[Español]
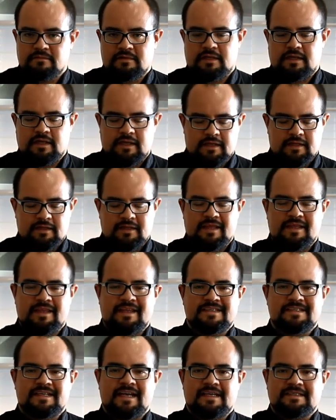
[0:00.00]
de,
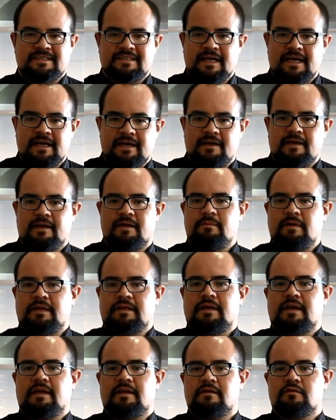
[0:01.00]
desgastar el material